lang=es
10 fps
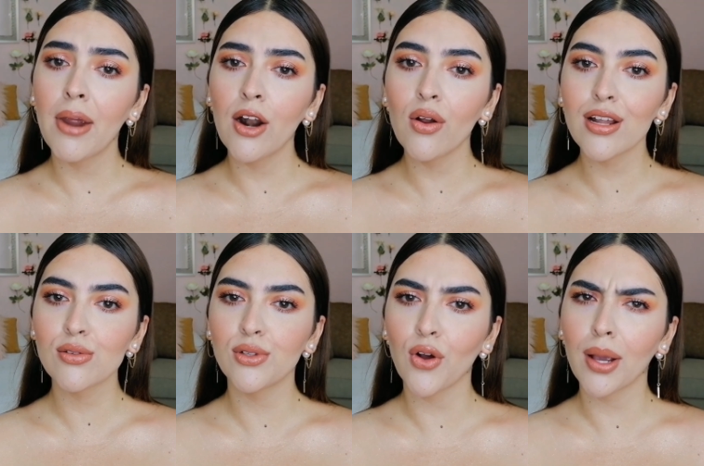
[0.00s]
pero
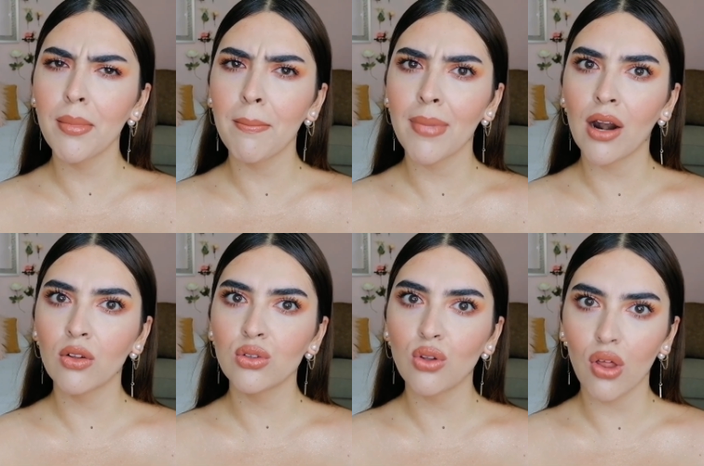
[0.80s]
resultó que me
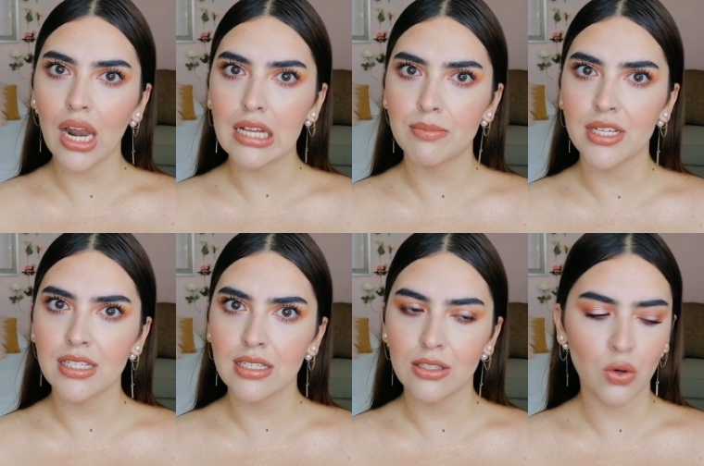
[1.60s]
enviaron todas las
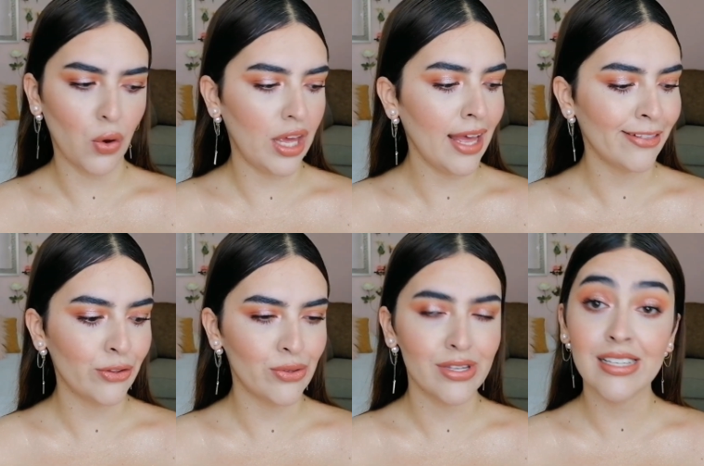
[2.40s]
piezas que escogí,
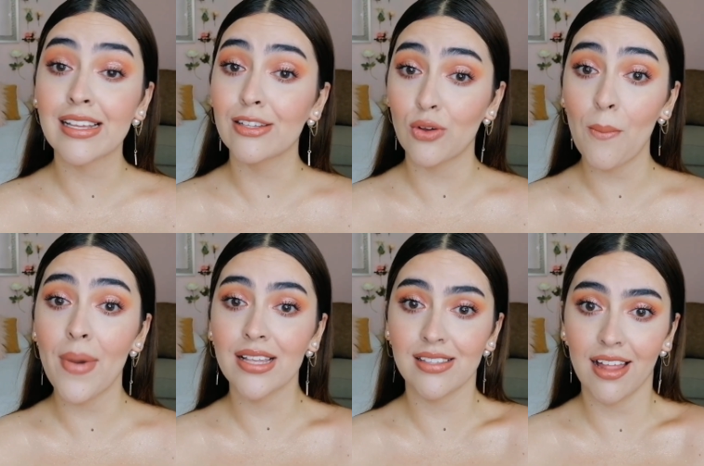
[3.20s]
entonces
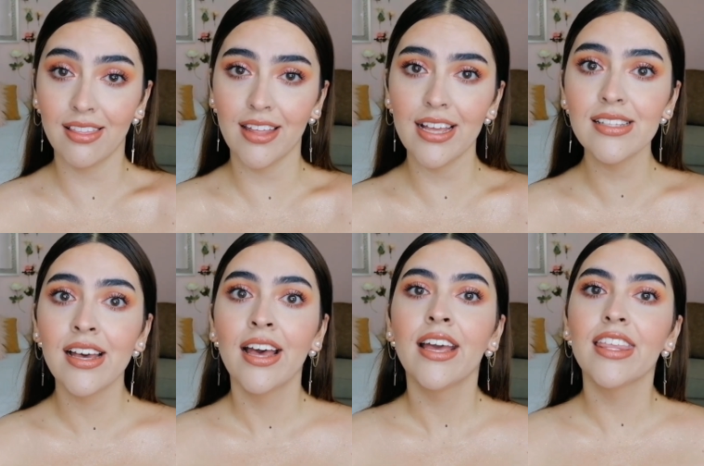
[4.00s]
son
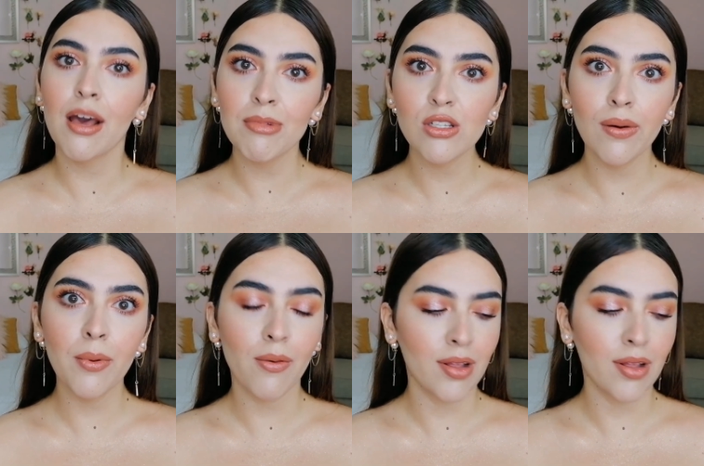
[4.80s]
bastantes. Ya me estuve